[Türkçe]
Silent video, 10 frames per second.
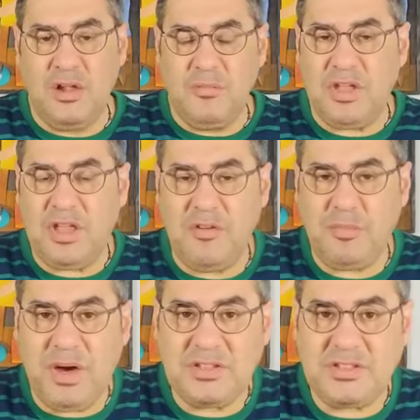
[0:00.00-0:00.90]
Peki ev
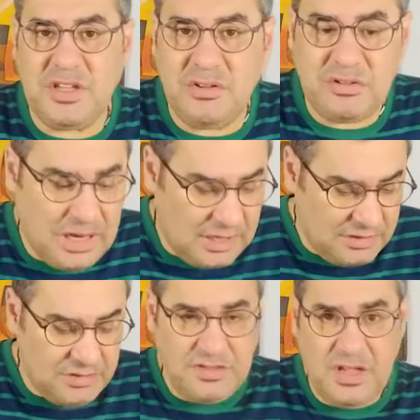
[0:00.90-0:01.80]
partisine
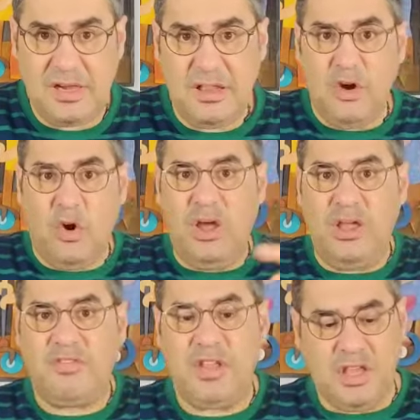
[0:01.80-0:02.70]
gönderdiğinizde o
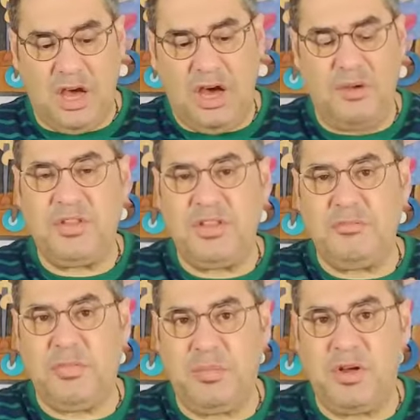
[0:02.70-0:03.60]
evdeki
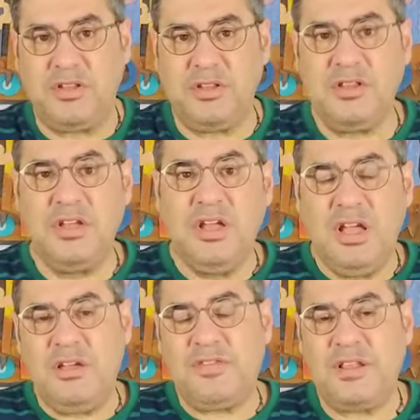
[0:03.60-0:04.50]
abinin, babanın
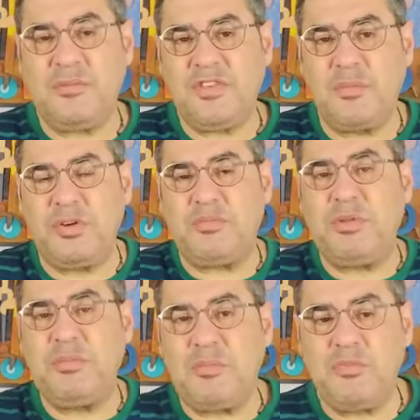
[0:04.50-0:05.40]
efendim sapık
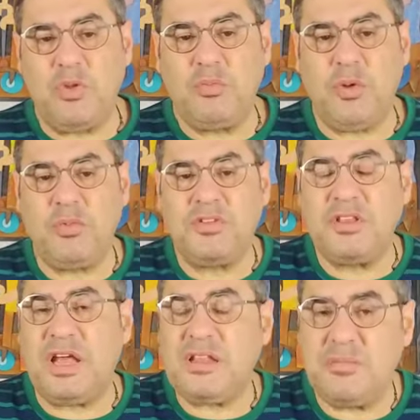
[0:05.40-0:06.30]
bilmem ne olup olmadığını
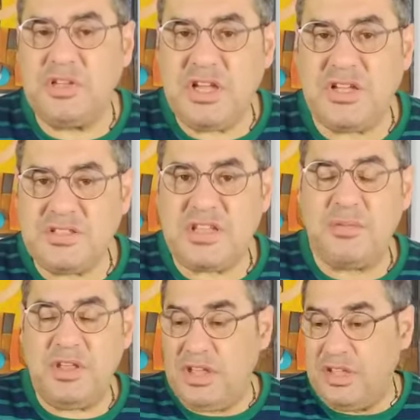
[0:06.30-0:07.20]
nereden bileceğiniz
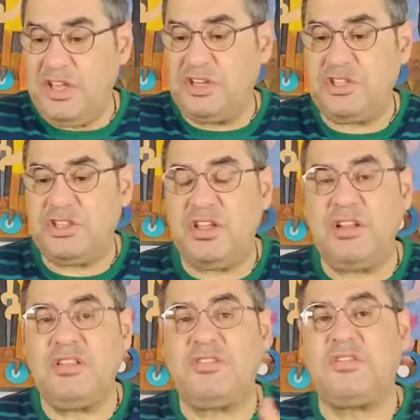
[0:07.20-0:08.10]
gibi
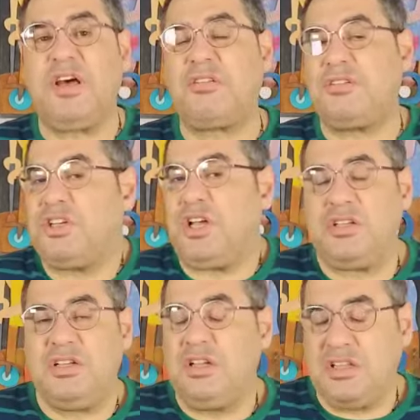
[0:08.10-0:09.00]
yaşıtların nasıl
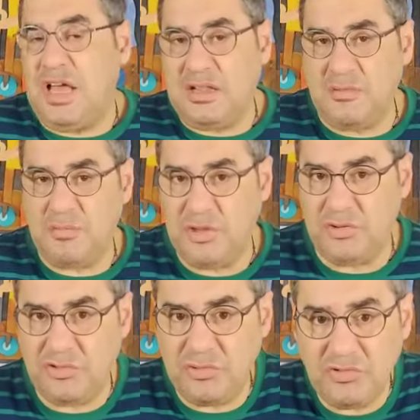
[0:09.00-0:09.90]
davranacağını nereden
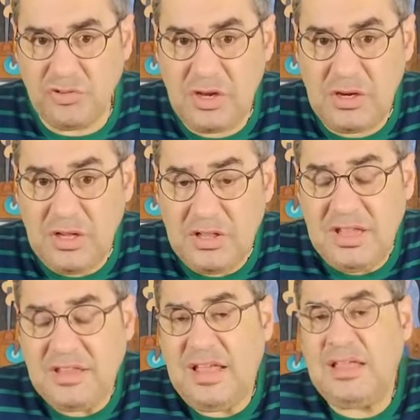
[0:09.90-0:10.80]
biliyorsunuz?
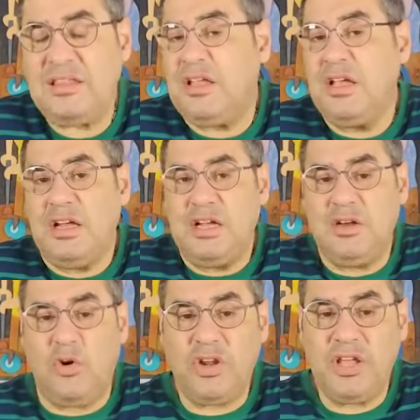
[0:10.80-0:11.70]
Neden e,
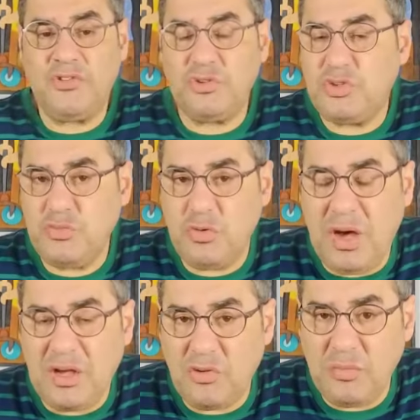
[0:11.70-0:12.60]
oraya çocuğumu
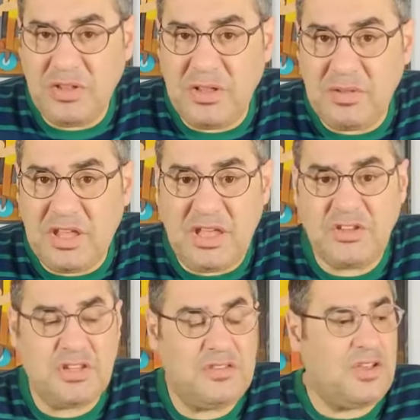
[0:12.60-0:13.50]
mahkum edeyim ki
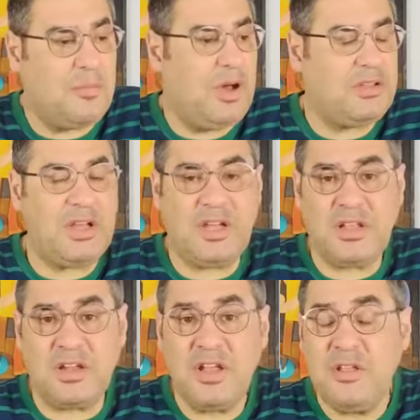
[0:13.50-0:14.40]
gecenin sabahına
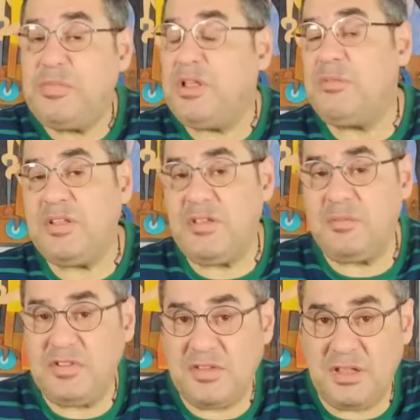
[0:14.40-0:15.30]
kadar bilmediğim
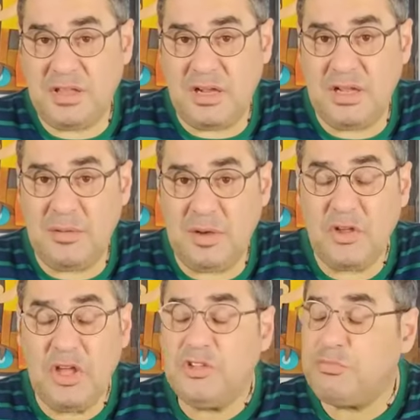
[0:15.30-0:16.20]
insanlarla var.
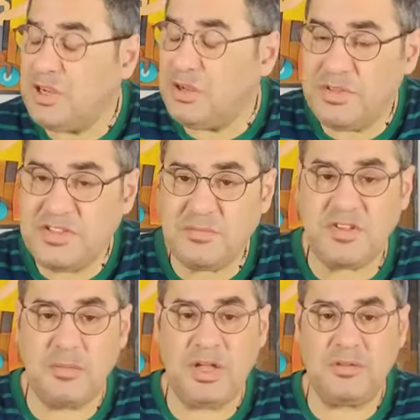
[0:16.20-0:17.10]
Bakın bizim
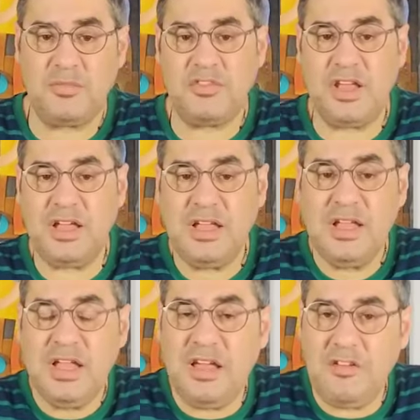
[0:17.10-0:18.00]
zamanımızda
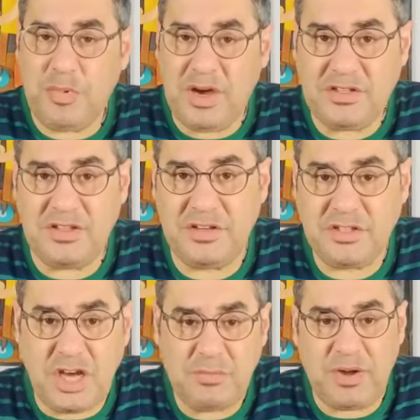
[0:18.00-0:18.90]
ev partileri,
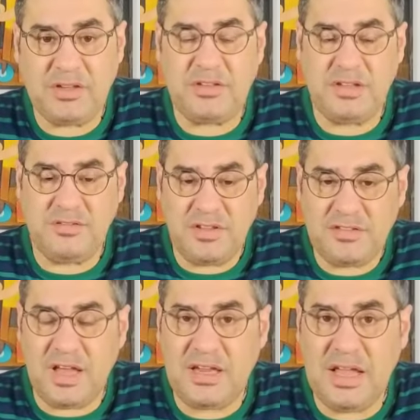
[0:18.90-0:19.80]
çay partileri
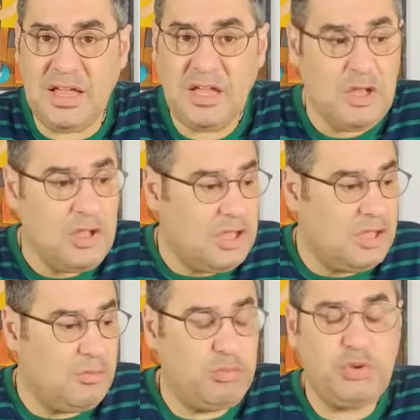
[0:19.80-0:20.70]
vesaire
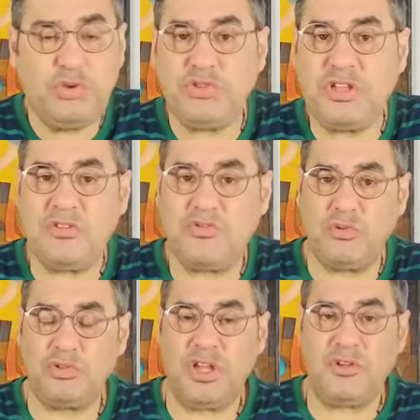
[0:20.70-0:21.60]
e, bu türden
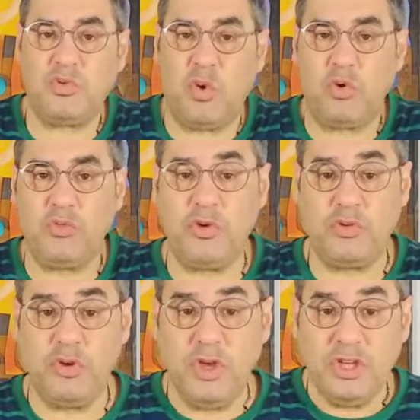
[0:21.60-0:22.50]
sonuçlar
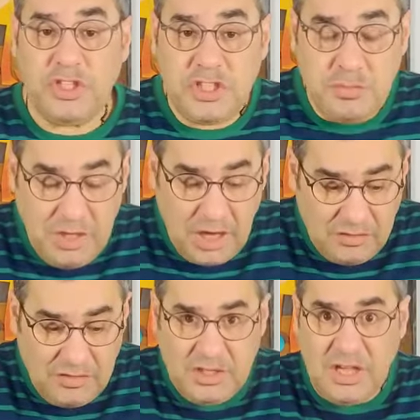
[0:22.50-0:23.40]
doğurmuyordu. Şimdi
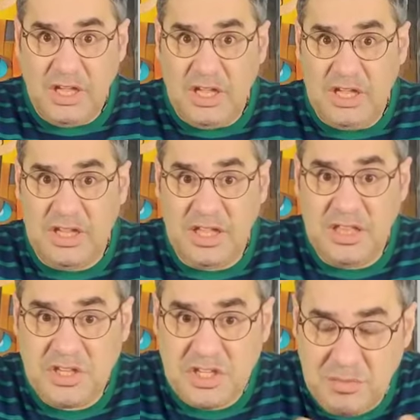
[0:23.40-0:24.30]
artık e,
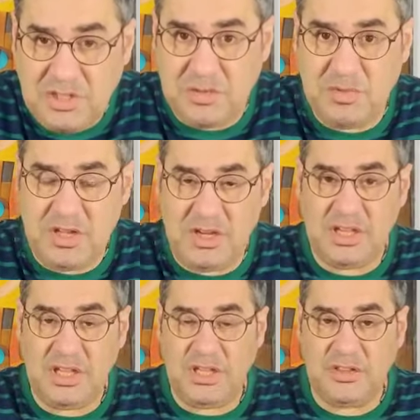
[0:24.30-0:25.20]
ilişki biçimleri,
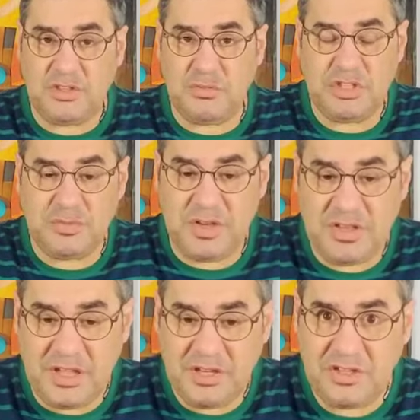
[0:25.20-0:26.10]
iletişim biçimleri
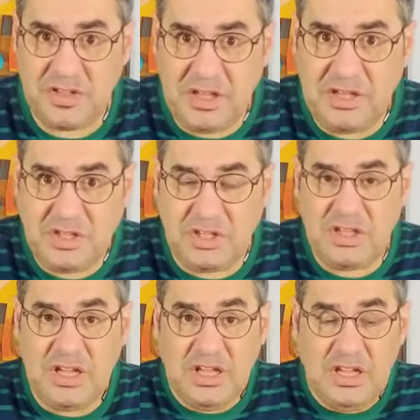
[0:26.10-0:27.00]
değiştiği için
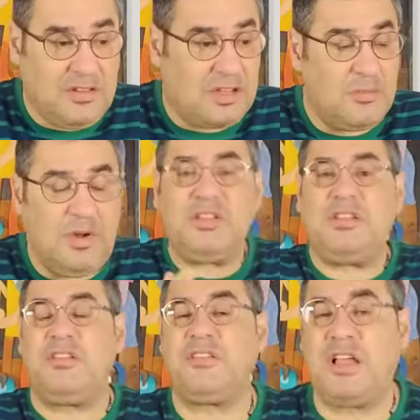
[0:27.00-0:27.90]
tanımadığın
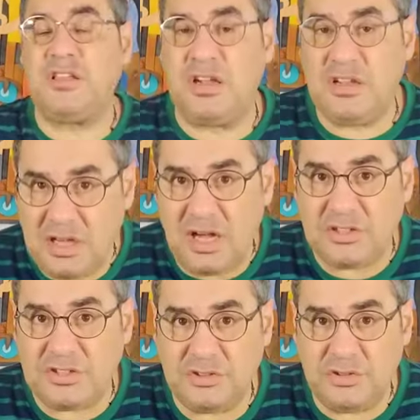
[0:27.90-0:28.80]
insanlarla
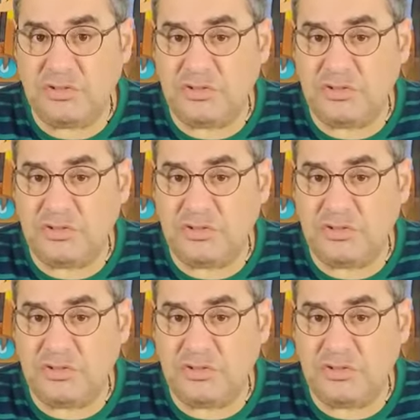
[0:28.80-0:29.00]
karşılaşıyorsun.